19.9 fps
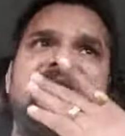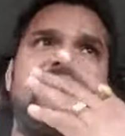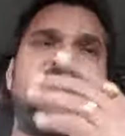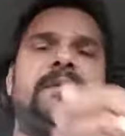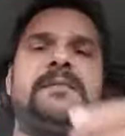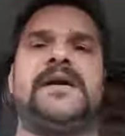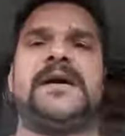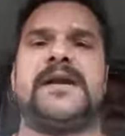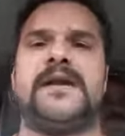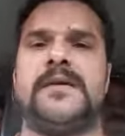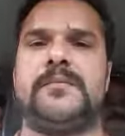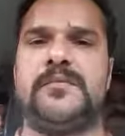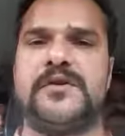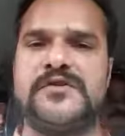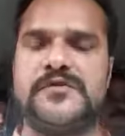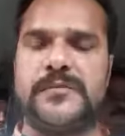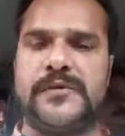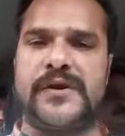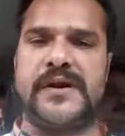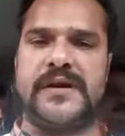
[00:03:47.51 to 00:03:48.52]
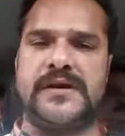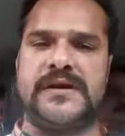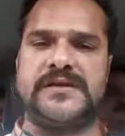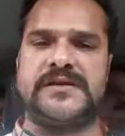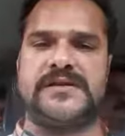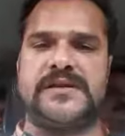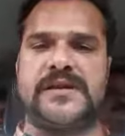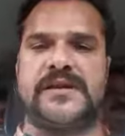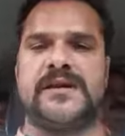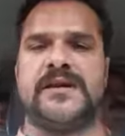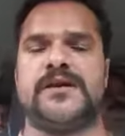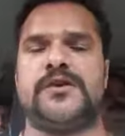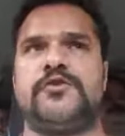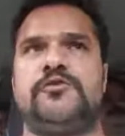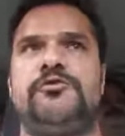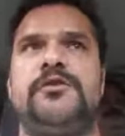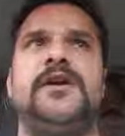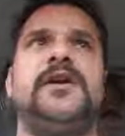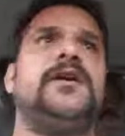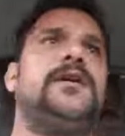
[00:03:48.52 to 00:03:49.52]
कि हमारी भोजपुरी इंडस्ट्री की
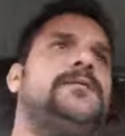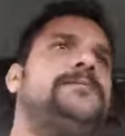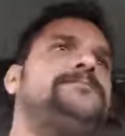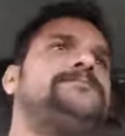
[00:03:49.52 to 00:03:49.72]
क्वीन